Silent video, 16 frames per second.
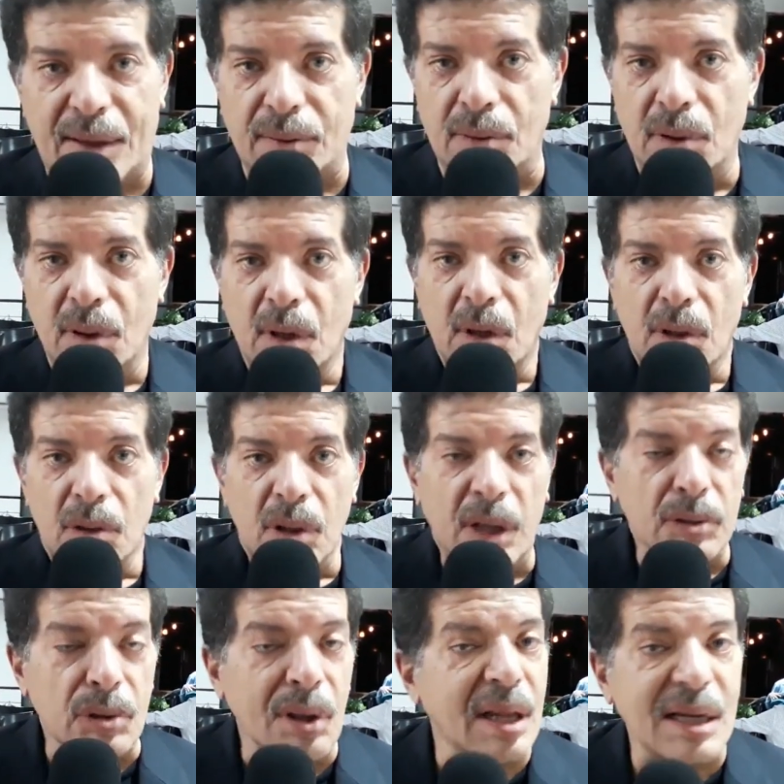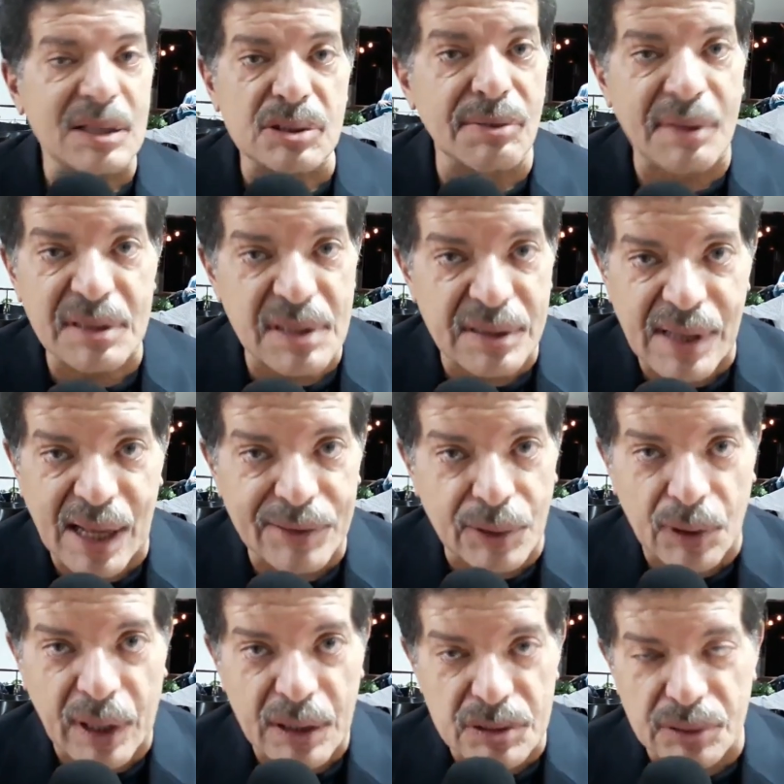nunca me había pasado
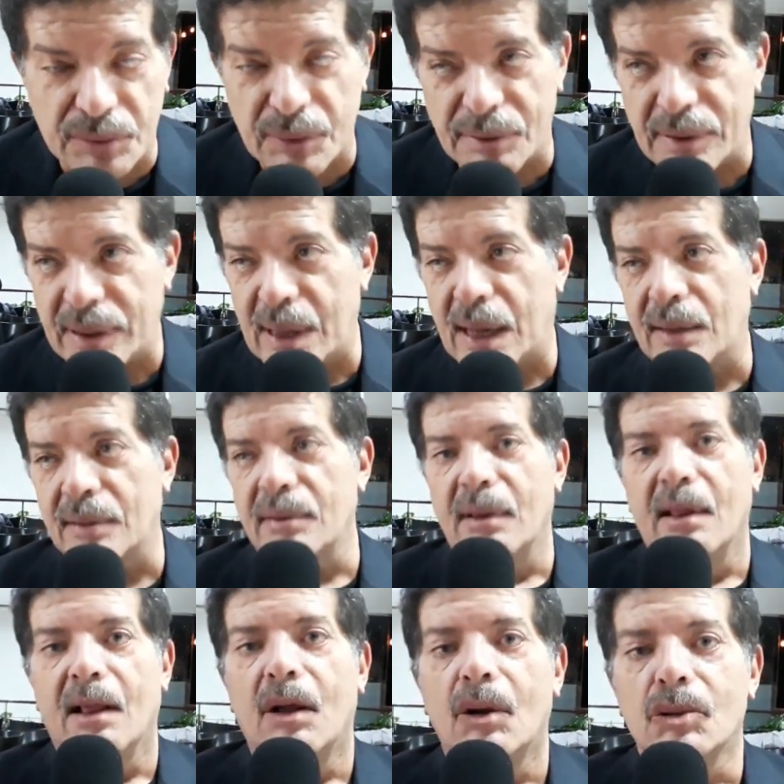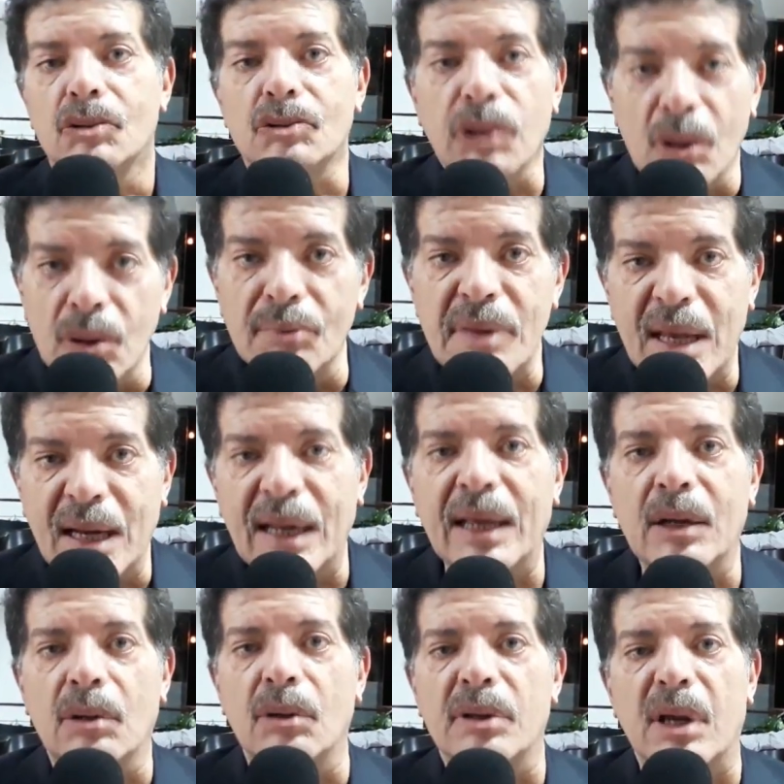en todas las obras de teatro que he hecho en mi vida.
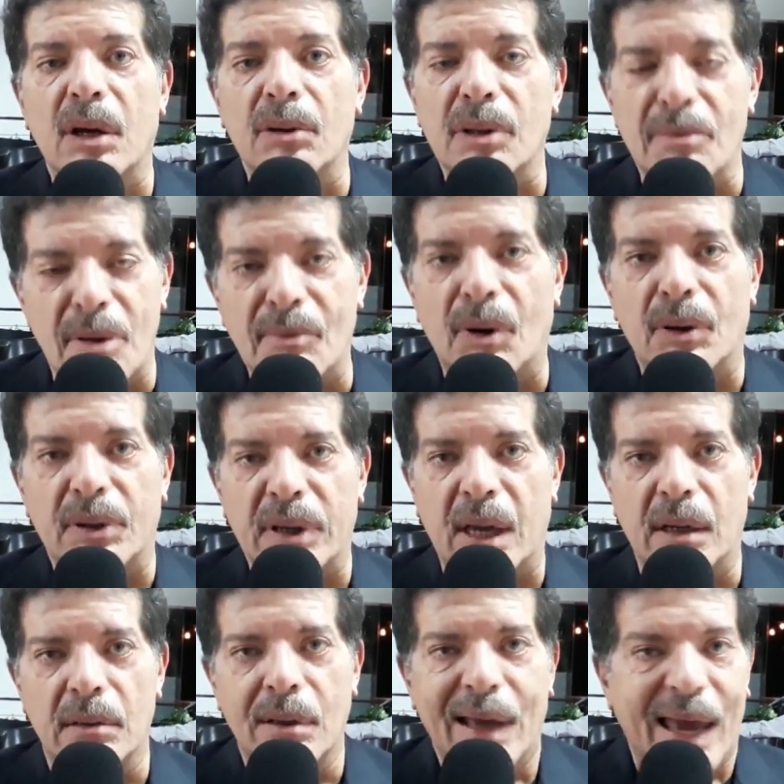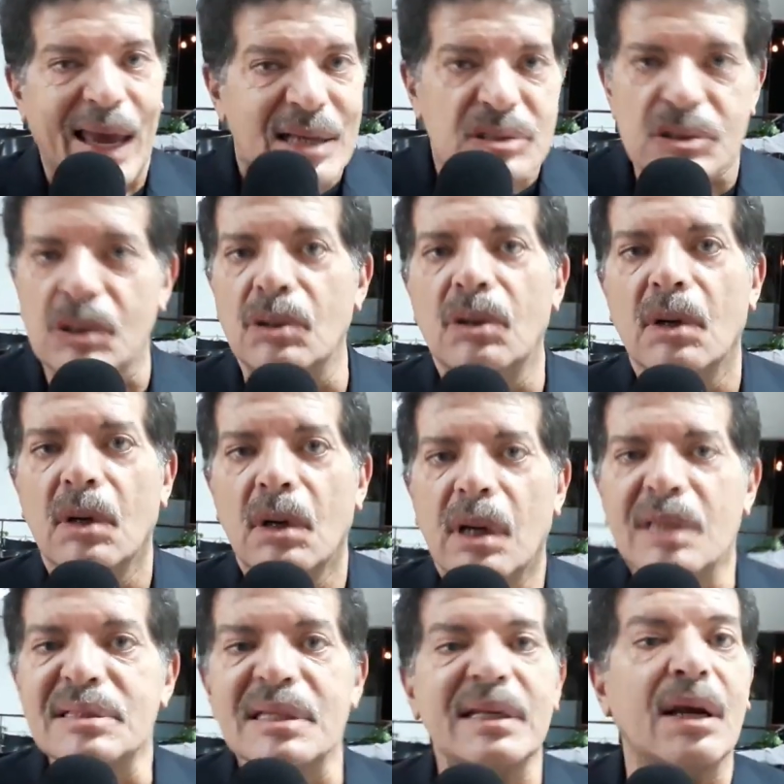Todo mi elenco llegó de
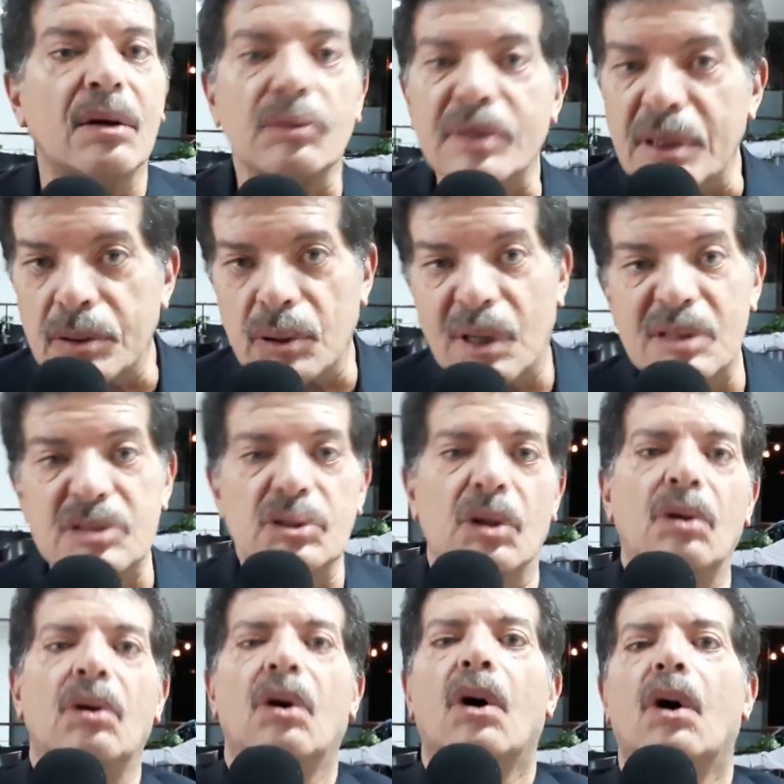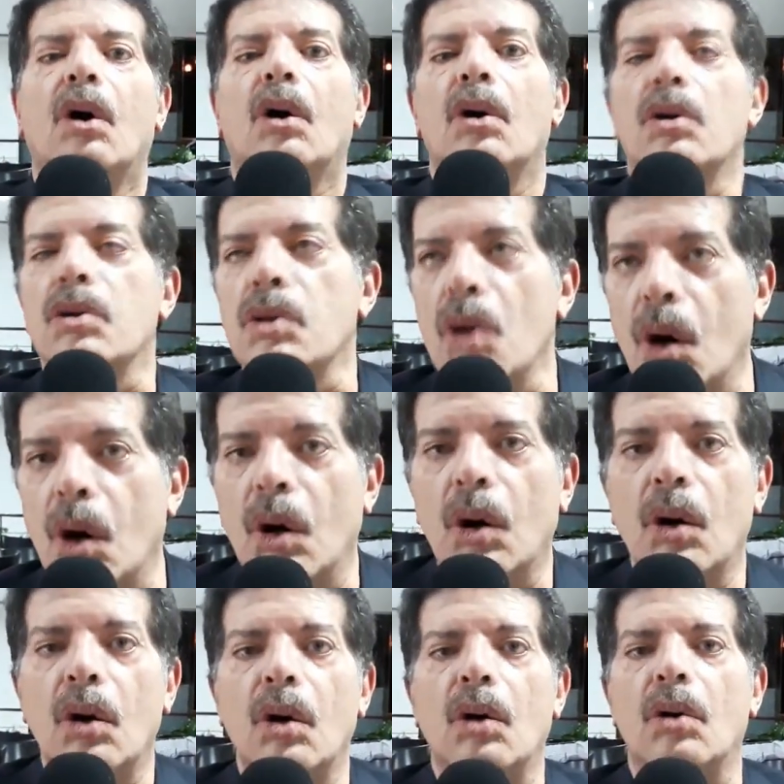memoria. Eso es inaudito,
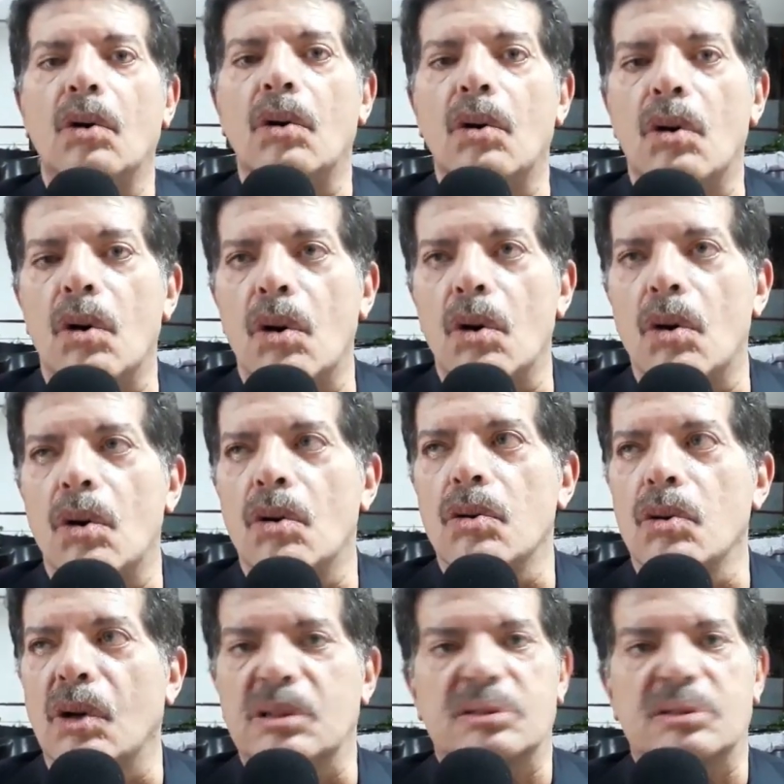eso no,